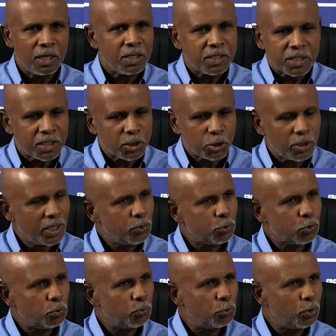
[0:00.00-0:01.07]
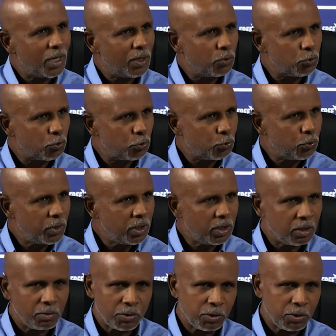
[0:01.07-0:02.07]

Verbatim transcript: Ces gens-là ne sont plus là aujourd'hui,